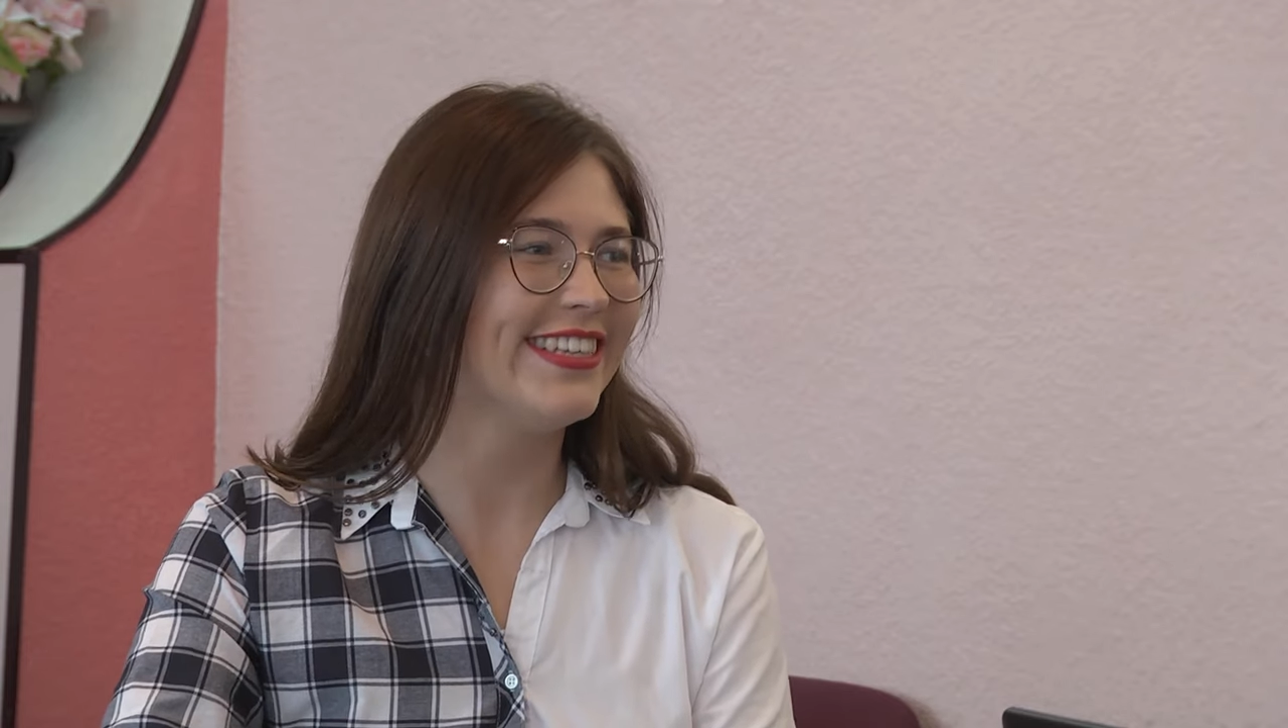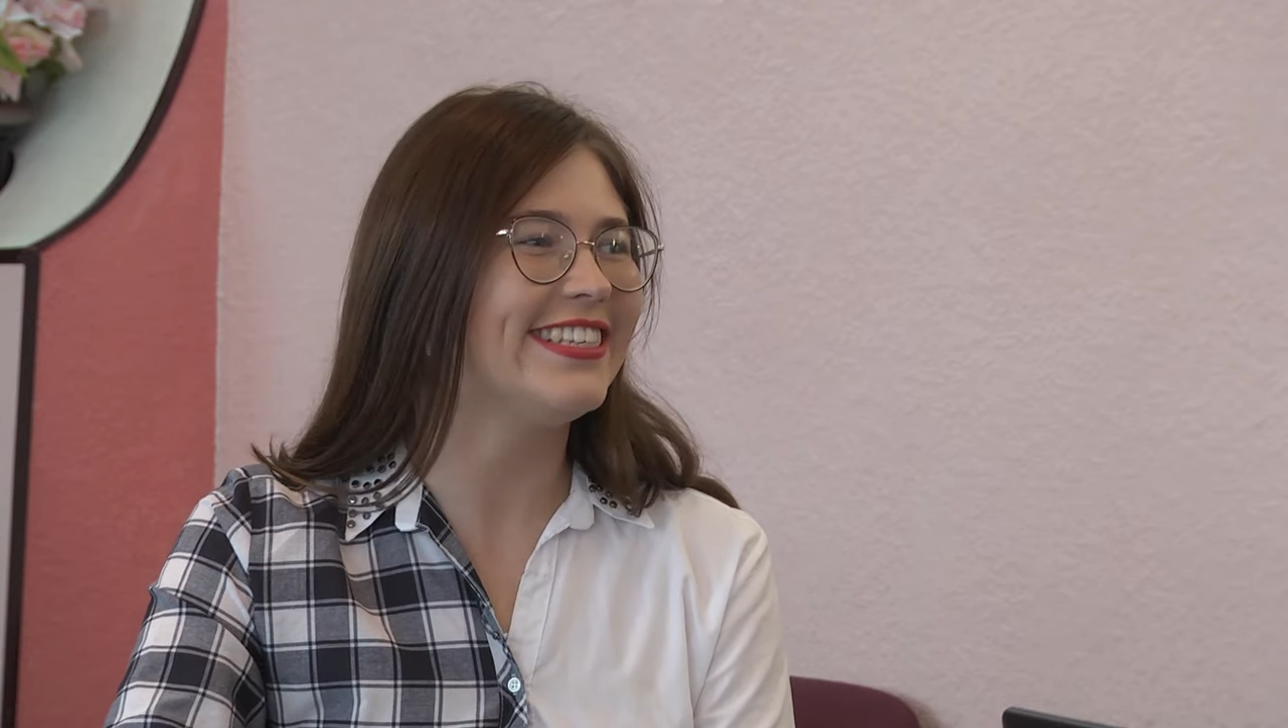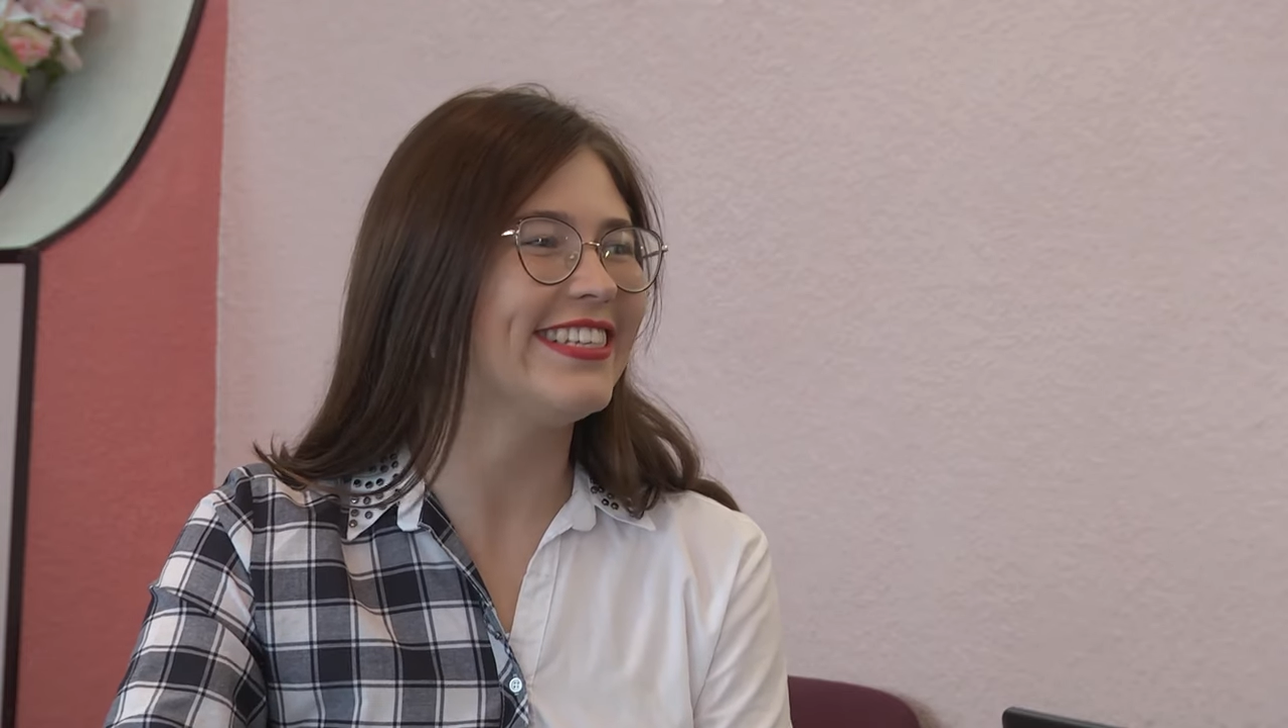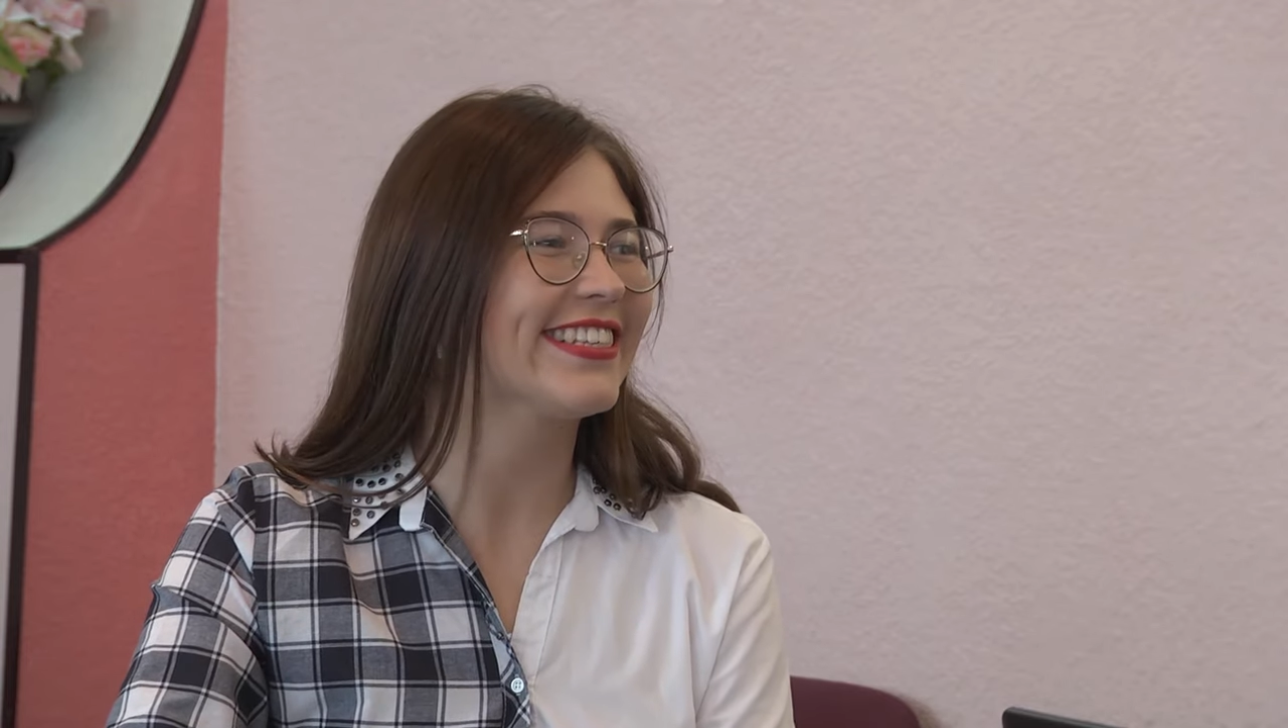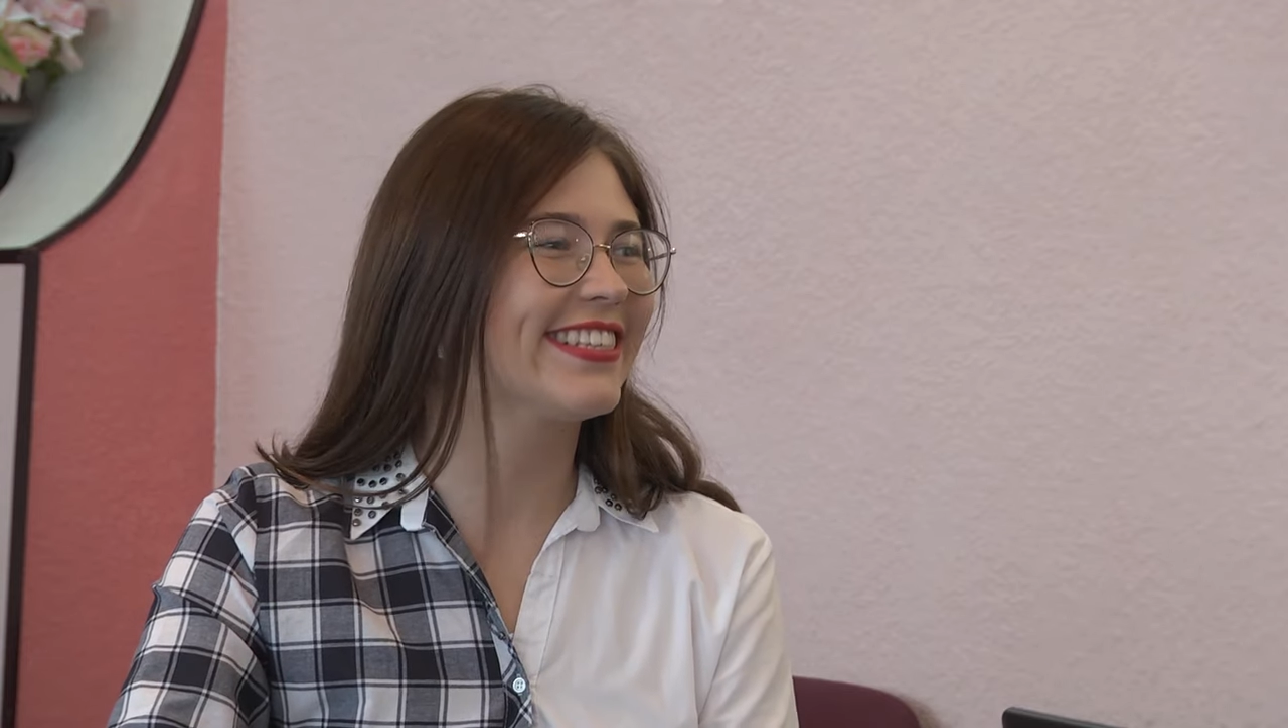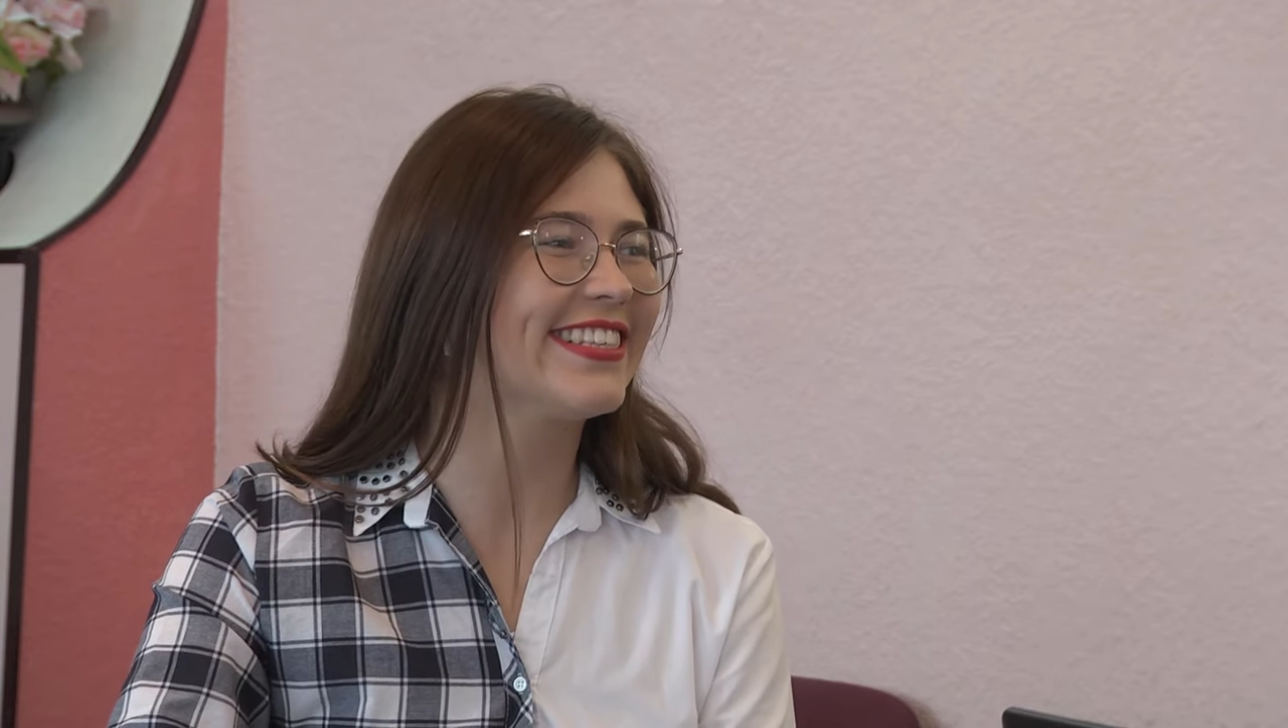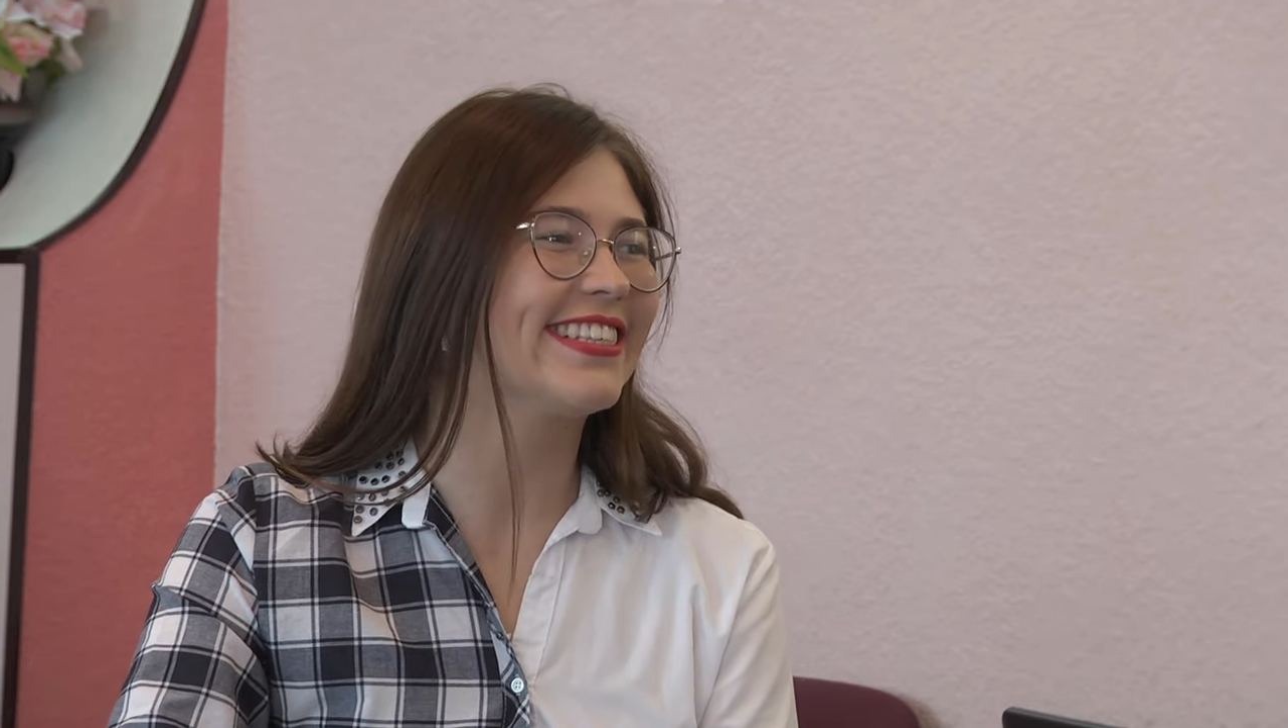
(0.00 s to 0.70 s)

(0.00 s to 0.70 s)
интересные